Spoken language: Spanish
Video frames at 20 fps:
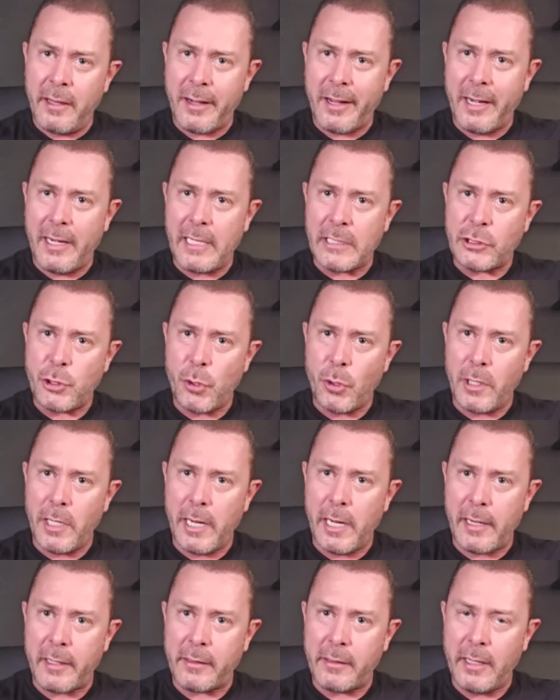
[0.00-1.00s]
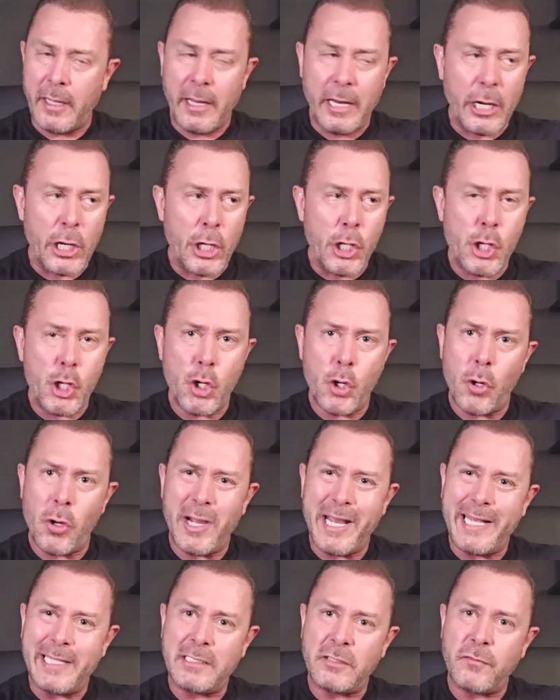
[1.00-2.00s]
de relacionarte
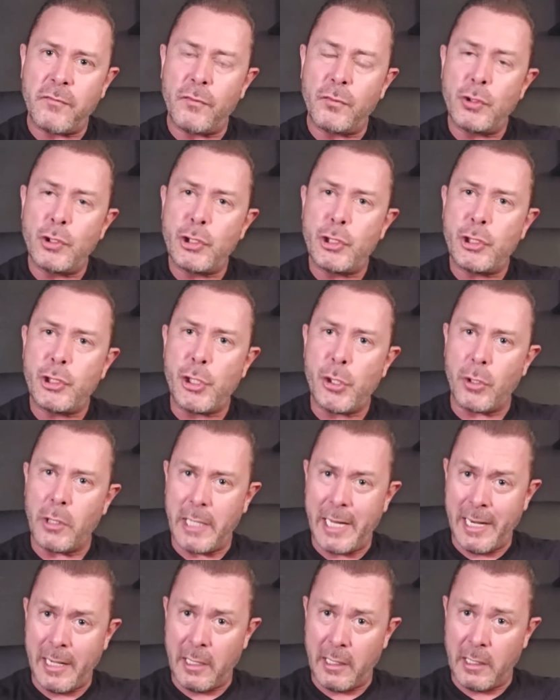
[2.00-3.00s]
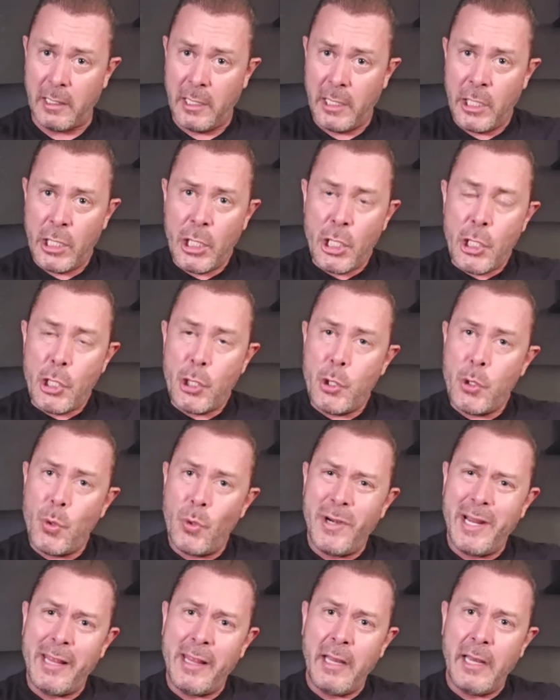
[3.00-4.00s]
no es funcional y
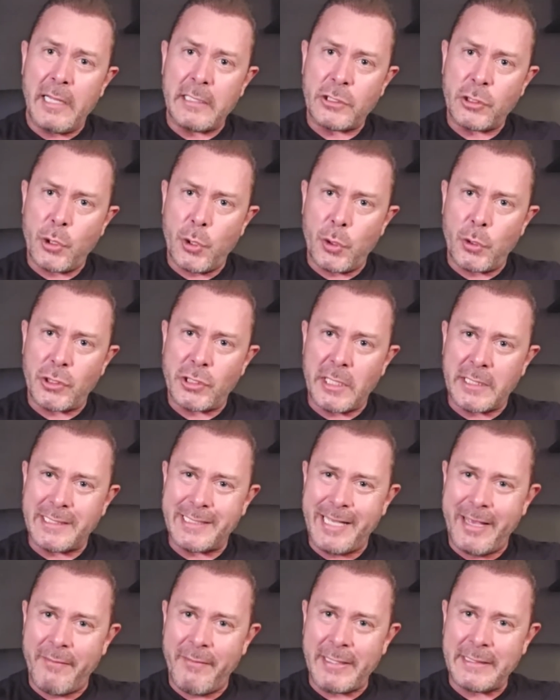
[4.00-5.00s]
una de las cosas que